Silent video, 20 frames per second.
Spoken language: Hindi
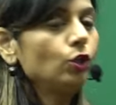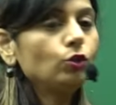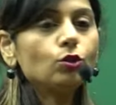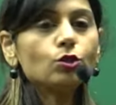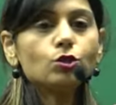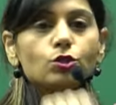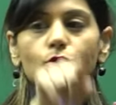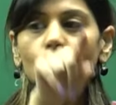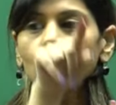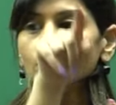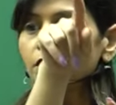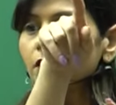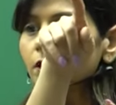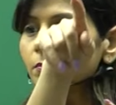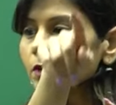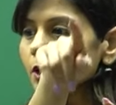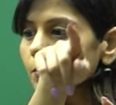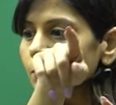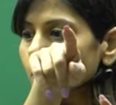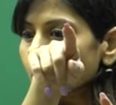तो
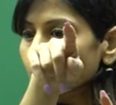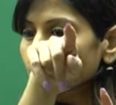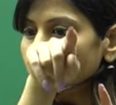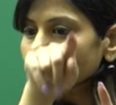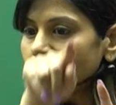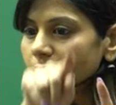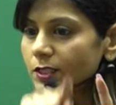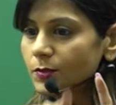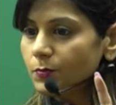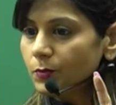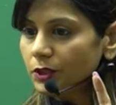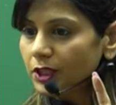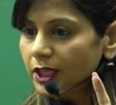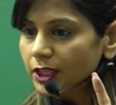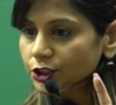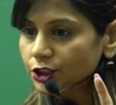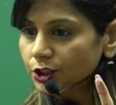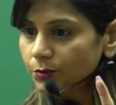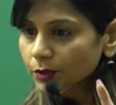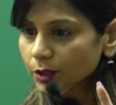सोडियम की प्रॉपर्टीज़
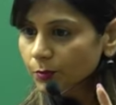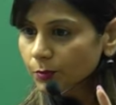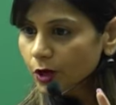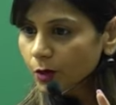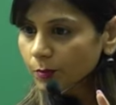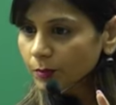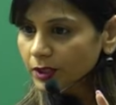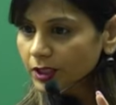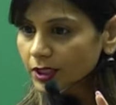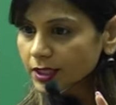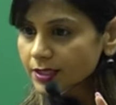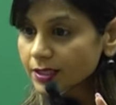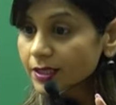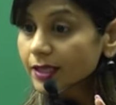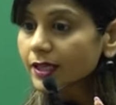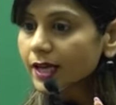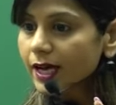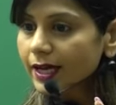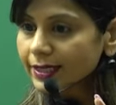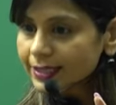पोटेशियम की प्रॉपर्टीज़ से
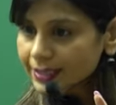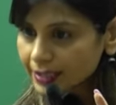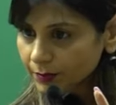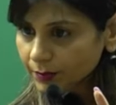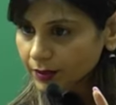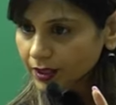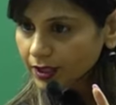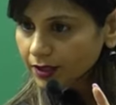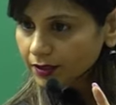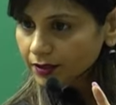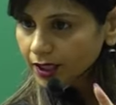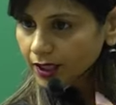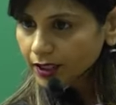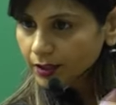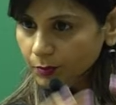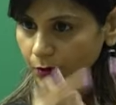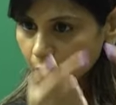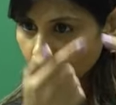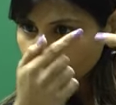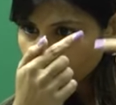क्या है सिमिलर
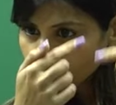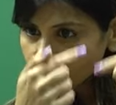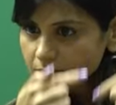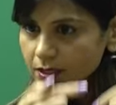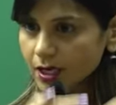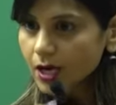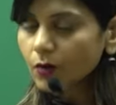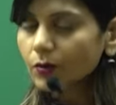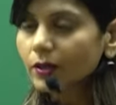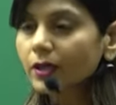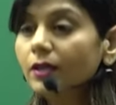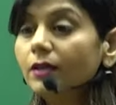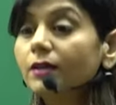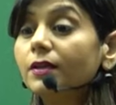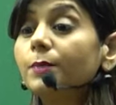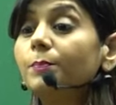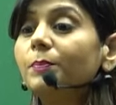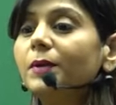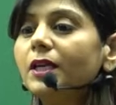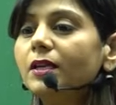यानी प्रॉपर्टीज़ क्या होंगी
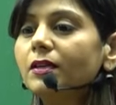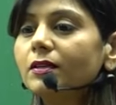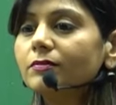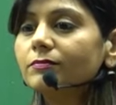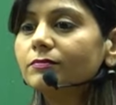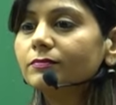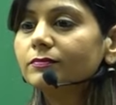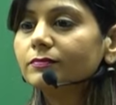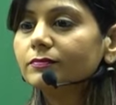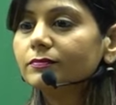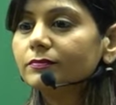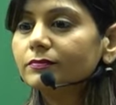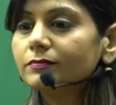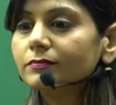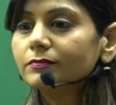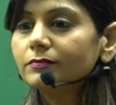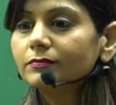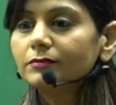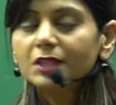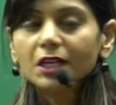रिपीट
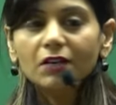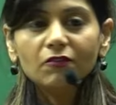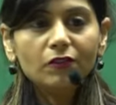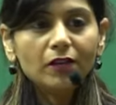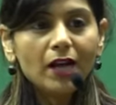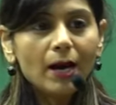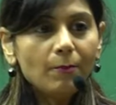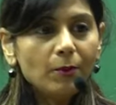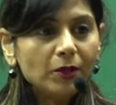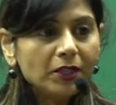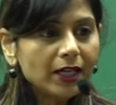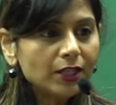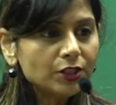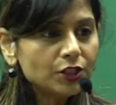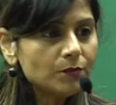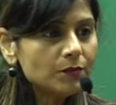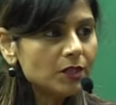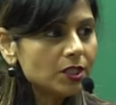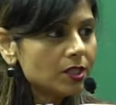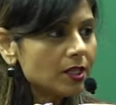फिर आप
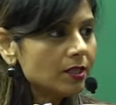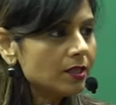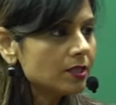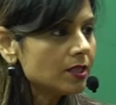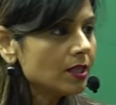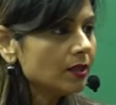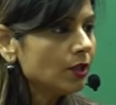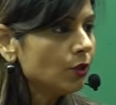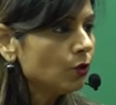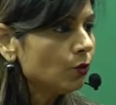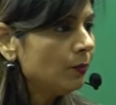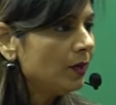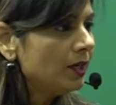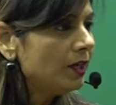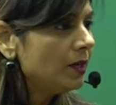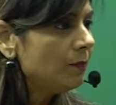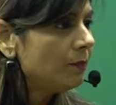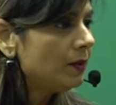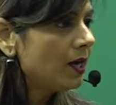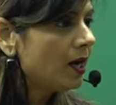पोटेशियम से चलते चलते
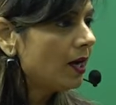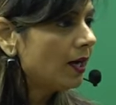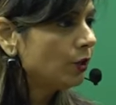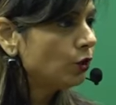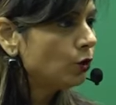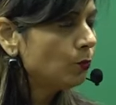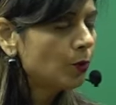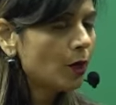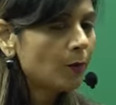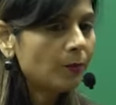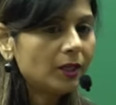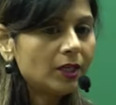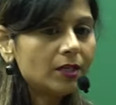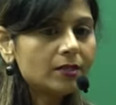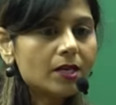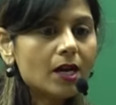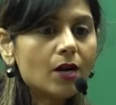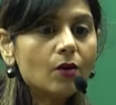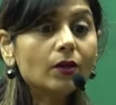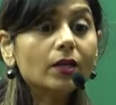रुबीडियम पर आ गए तो
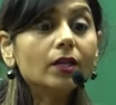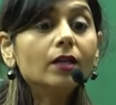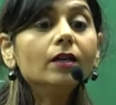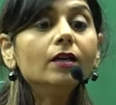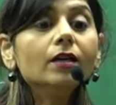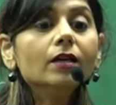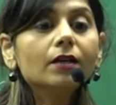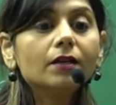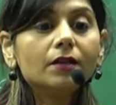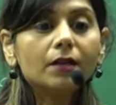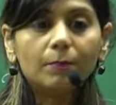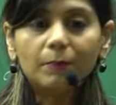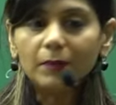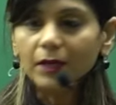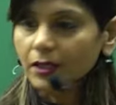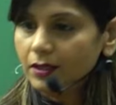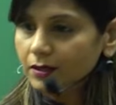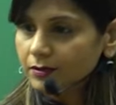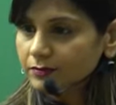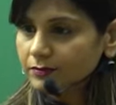प्रॉपर्टीज़ क्या होंगी
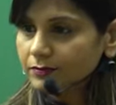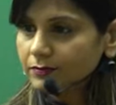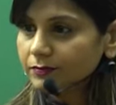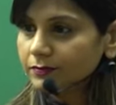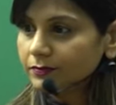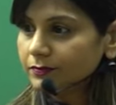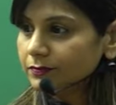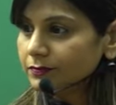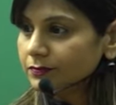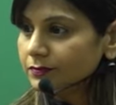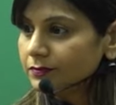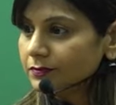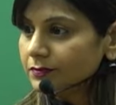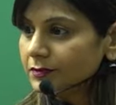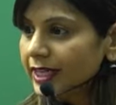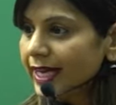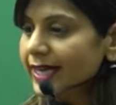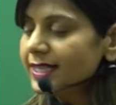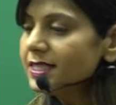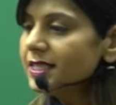रिपीट
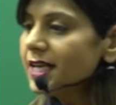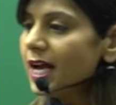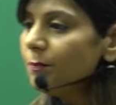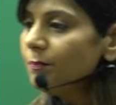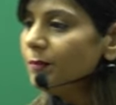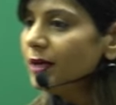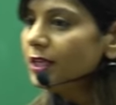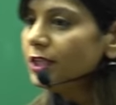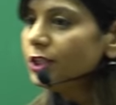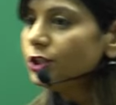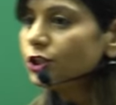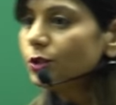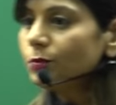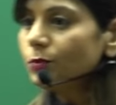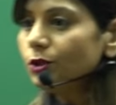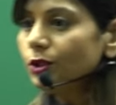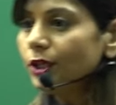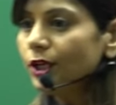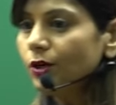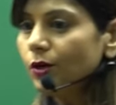ऐसी आप मैग्नीशियम
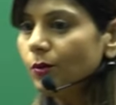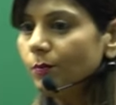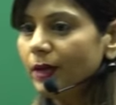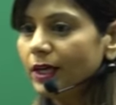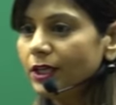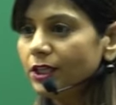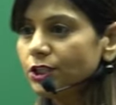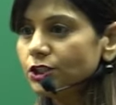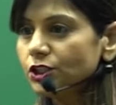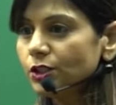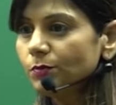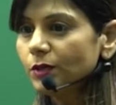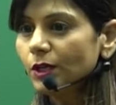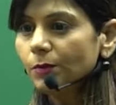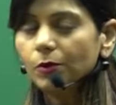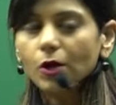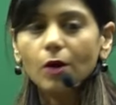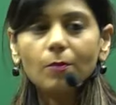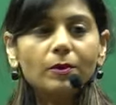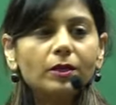को देखो मैग्नीशियम की
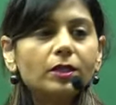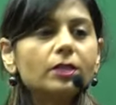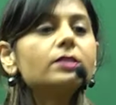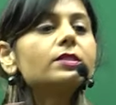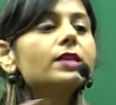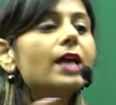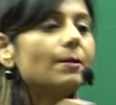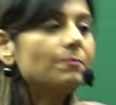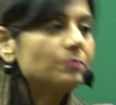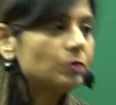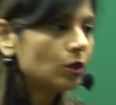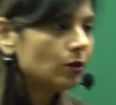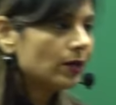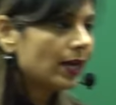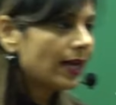प्रॉपर्टीज या आप चलो